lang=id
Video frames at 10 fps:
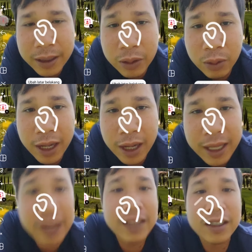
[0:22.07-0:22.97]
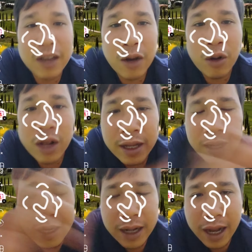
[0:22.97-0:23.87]
layar hijau.
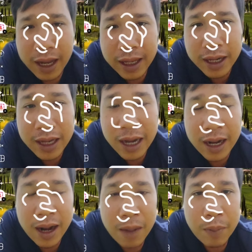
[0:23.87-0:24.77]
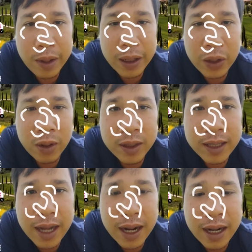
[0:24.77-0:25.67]
Nah, ini adalah background
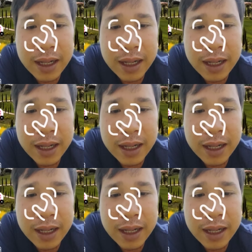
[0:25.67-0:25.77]
yang